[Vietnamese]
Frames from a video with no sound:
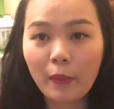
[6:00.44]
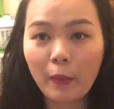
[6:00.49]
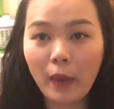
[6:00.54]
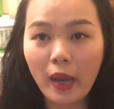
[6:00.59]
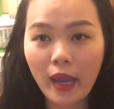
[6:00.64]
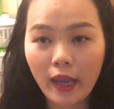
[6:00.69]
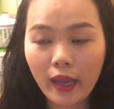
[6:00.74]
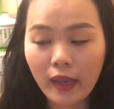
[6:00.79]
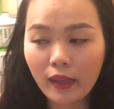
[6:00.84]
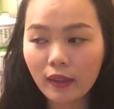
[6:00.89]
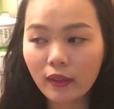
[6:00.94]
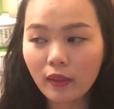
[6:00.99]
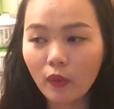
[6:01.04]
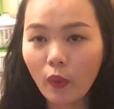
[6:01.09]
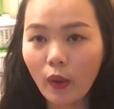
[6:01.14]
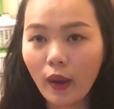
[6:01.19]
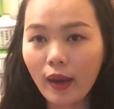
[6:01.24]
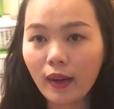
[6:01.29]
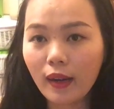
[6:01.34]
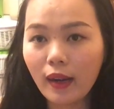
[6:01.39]
nhà bạn,
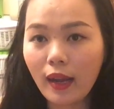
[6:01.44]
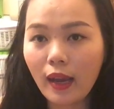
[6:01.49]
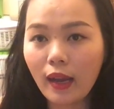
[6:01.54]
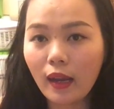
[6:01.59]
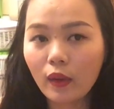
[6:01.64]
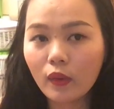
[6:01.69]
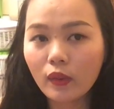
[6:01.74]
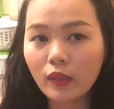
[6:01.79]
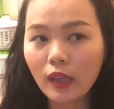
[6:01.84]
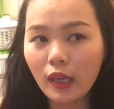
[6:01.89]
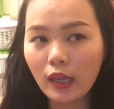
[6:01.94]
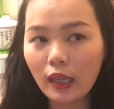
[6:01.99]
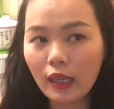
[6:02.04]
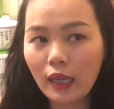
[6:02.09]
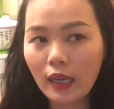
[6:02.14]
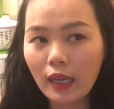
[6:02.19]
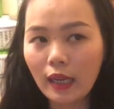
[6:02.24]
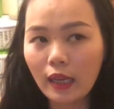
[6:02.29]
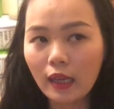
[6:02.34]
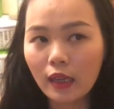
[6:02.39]
hoặc là có thể
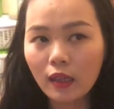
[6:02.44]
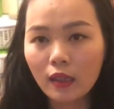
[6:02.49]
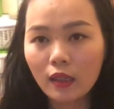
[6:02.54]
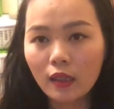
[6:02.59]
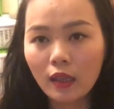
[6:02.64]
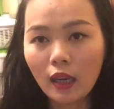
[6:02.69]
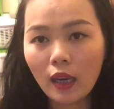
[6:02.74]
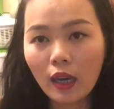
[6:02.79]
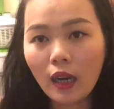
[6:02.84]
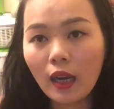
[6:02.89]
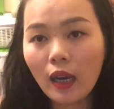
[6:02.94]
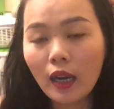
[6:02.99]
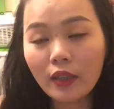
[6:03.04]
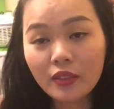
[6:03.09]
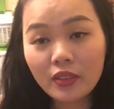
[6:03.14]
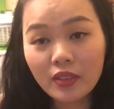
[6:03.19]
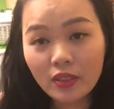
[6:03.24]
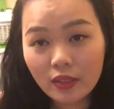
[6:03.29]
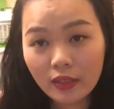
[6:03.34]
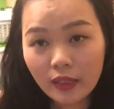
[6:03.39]
là à,
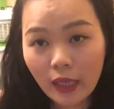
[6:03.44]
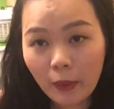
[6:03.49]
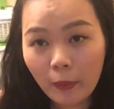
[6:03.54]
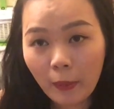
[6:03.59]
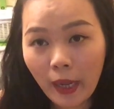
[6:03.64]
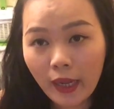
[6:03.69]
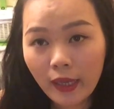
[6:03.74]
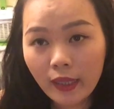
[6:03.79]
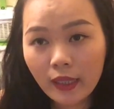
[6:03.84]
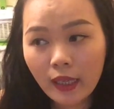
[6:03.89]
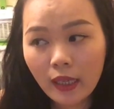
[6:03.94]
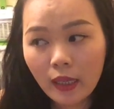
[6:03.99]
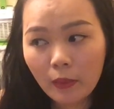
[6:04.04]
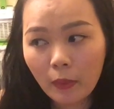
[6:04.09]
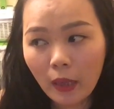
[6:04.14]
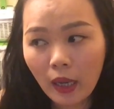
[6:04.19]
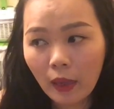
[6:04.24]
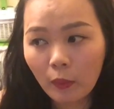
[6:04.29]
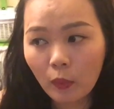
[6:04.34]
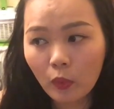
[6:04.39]
ở trước nhà bạn
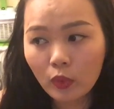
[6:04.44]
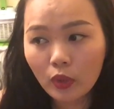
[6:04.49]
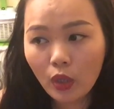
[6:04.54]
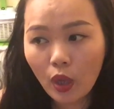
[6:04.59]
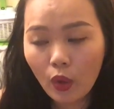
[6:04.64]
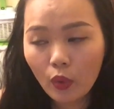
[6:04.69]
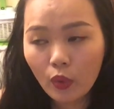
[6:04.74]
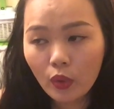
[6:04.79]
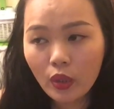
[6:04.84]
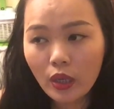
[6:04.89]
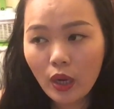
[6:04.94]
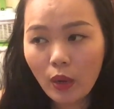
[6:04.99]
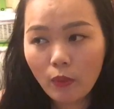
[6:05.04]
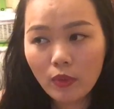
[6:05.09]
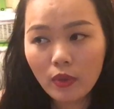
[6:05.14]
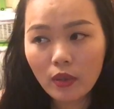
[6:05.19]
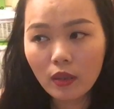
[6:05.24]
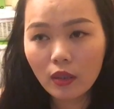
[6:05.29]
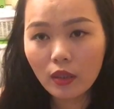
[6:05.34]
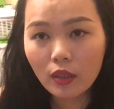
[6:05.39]
khi mà buổi tối
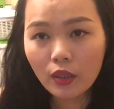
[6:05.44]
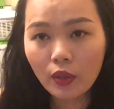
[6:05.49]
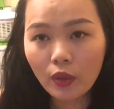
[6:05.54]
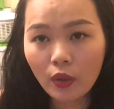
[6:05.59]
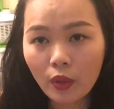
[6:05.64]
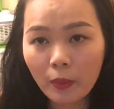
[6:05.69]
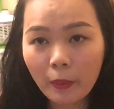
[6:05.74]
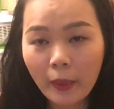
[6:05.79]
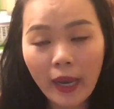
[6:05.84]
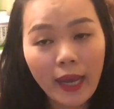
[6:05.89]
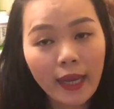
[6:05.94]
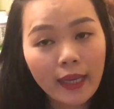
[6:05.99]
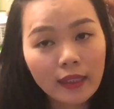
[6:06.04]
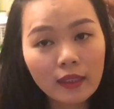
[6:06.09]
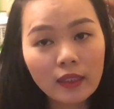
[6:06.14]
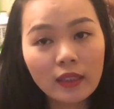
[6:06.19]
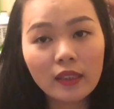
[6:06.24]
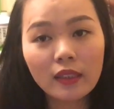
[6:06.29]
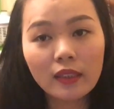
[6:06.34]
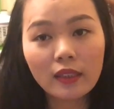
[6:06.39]
đóng cửa rồi mà hai
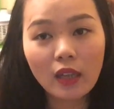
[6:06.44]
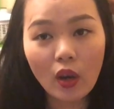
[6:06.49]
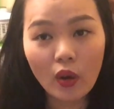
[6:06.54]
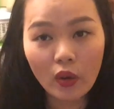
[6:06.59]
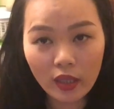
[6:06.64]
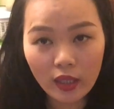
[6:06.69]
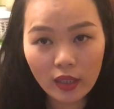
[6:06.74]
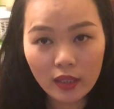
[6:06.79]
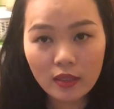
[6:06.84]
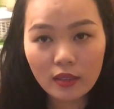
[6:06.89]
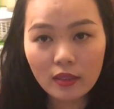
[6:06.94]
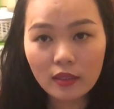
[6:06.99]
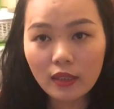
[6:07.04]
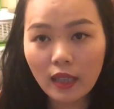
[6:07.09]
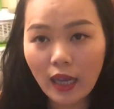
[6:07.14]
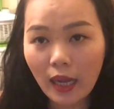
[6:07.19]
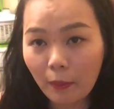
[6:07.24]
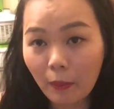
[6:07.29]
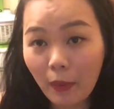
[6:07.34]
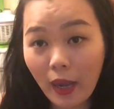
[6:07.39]
người ngồi ở trước
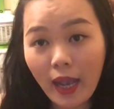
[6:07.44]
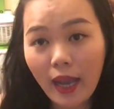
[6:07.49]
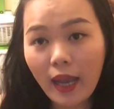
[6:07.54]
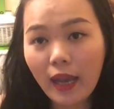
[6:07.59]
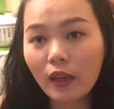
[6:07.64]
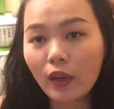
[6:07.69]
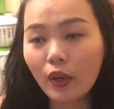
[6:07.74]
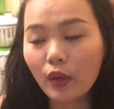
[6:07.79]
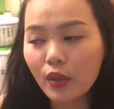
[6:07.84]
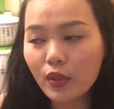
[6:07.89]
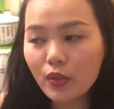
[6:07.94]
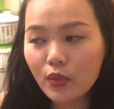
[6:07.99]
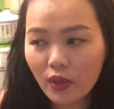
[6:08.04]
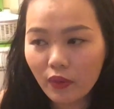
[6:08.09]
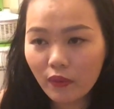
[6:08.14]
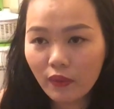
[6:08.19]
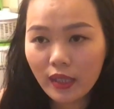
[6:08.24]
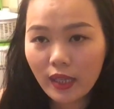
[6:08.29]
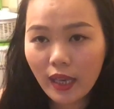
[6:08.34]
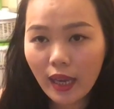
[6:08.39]
cái hàng bar, ngồi nói
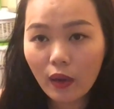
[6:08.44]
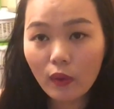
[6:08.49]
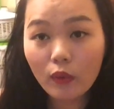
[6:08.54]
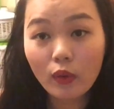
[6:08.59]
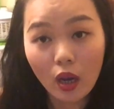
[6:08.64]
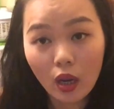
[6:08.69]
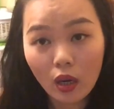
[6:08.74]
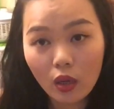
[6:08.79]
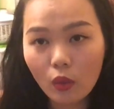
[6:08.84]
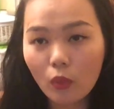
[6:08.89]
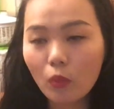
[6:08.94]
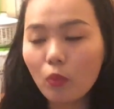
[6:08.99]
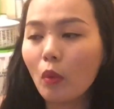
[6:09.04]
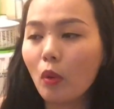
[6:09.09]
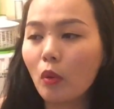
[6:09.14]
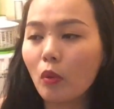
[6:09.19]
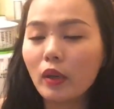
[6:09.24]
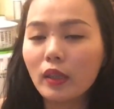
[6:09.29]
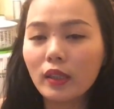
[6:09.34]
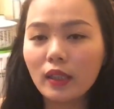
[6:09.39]
chuyện với nhau. Đó là cũng
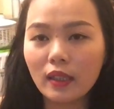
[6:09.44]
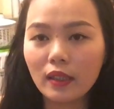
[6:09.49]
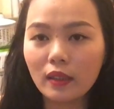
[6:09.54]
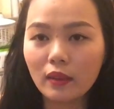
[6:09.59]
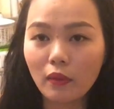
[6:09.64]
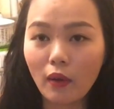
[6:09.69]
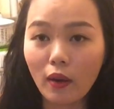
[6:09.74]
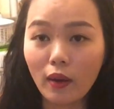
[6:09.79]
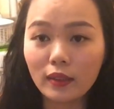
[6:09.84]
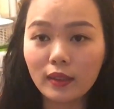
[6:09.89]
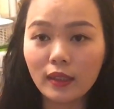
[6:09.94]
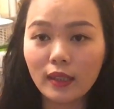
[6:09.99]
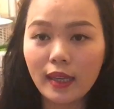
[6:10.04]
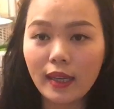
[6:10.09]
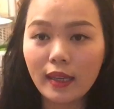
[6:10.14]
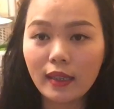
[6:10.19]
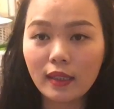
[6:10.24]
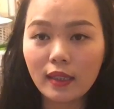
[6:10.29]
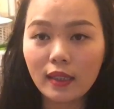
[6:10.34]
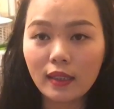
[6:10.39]
một cái thời, khoảng
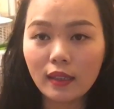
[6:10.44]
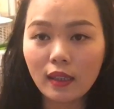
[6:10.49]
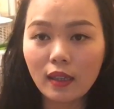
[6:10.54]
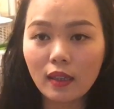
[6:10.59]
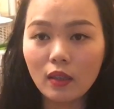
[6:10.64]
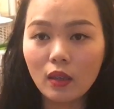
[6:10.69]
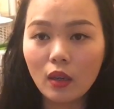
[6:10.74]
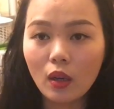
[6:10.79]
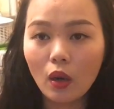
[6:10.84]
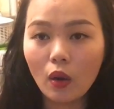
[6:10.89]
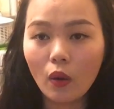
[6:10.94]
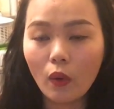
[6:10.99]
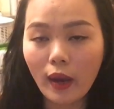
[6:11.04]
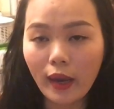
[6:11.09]
thời gian riêng tư.